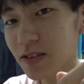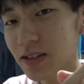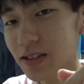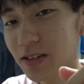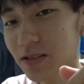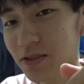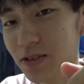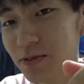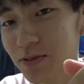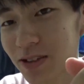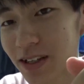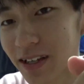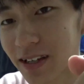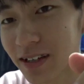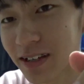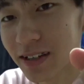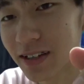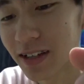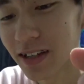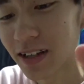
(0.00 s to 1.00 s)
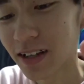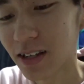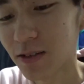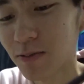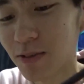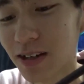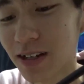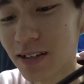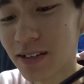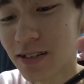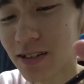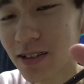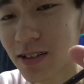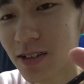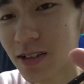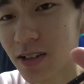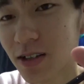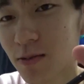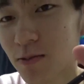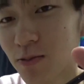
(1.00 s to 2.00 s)
じゃこれもねいただきます
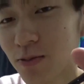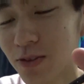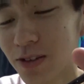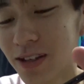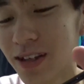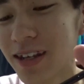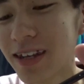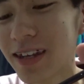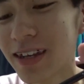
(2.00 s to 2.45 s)
もう一